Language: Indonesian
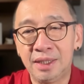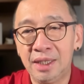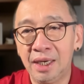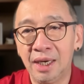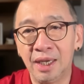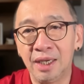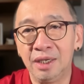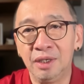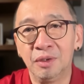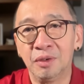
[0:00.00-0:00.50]

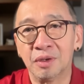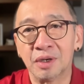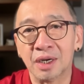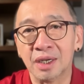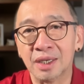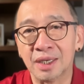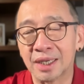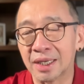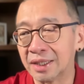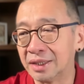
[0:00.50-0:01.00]
Gila ini
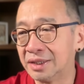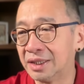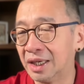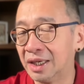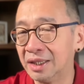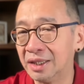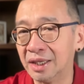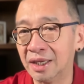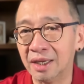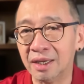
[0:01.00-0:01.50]
orang
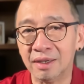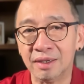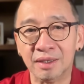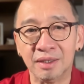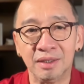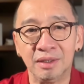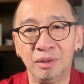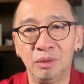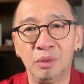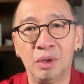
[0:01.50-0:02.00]
kerjanya
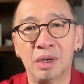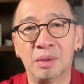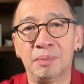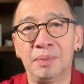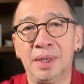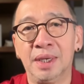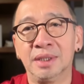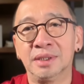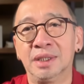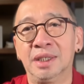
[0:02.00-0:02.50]

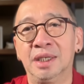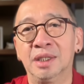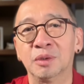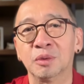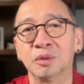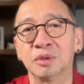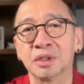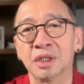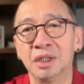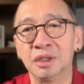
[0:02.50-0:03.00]
luar biasa
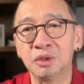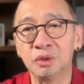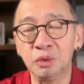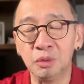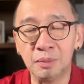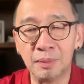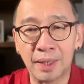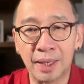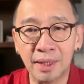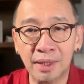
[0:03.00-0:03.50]
etosnya.
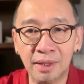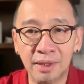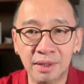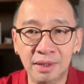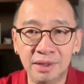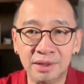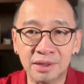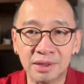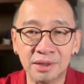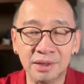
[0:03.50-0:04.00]
Cuman
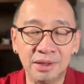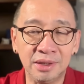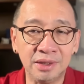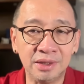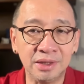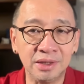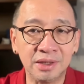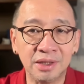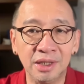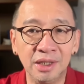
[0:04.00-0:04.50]
di, di
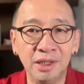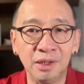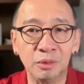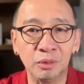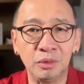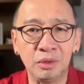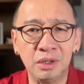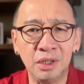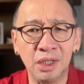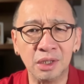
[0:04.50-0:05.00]
sisi
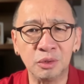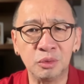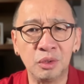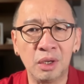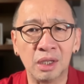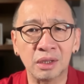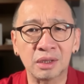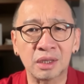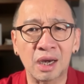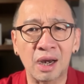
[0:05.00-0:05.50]
itu dia
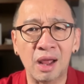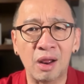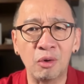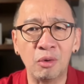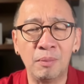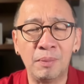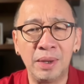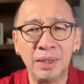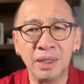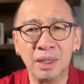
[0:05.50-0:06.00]
juga
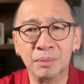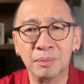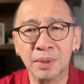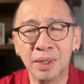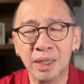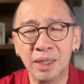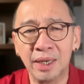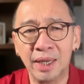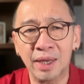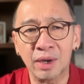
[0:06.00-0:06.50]
terlalu banyak
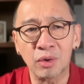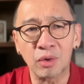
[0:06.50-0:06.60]
bikin